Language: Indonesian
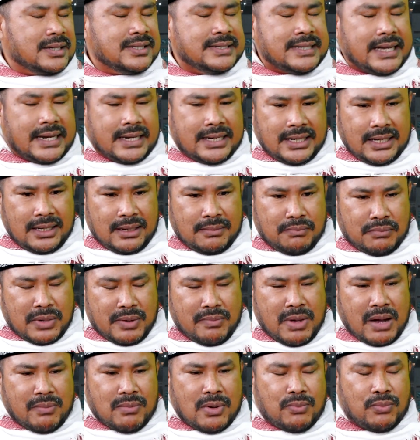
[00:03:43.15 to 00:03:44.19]
Jadi
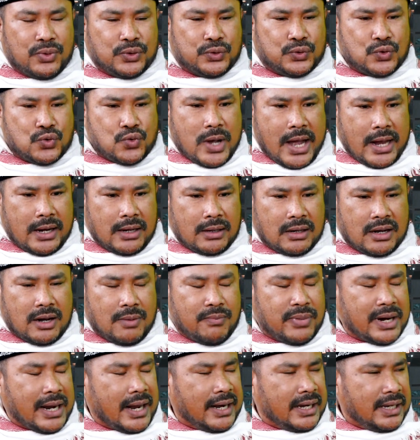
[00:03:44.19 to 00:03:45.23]
memang membutuhkan
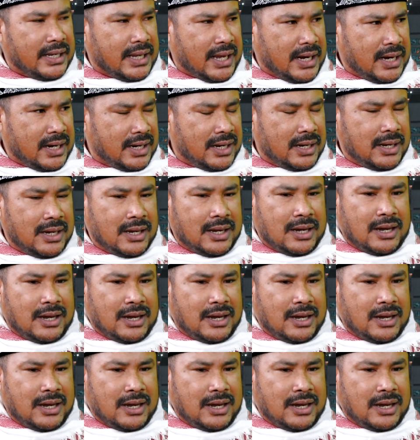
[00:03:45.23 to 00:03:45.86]
keberanian,